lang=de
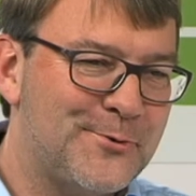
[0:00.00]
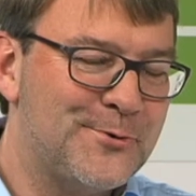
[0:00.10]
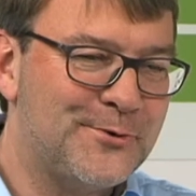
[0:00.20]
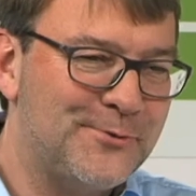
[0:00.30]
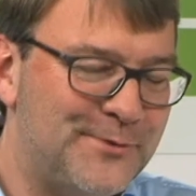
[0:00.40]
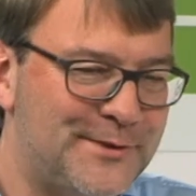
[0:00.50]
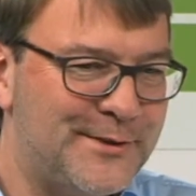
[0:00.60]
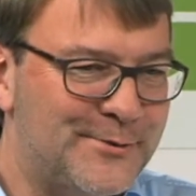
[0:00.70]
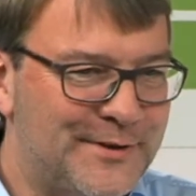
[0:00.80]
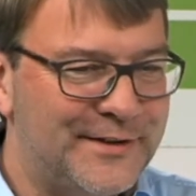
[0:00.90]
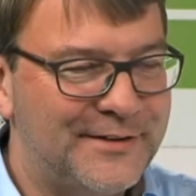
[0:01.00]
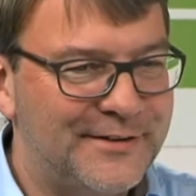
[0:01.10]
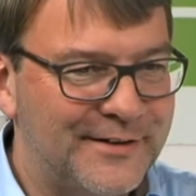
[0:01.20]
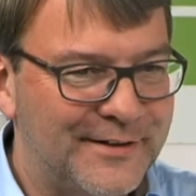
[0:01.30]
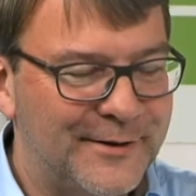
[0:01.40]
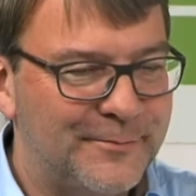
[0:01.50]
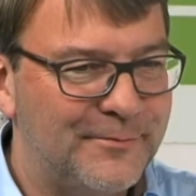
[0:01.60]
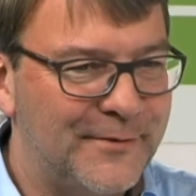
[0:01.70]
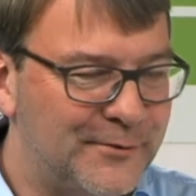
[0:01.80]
Kunden wie Sie und ich. Ähm,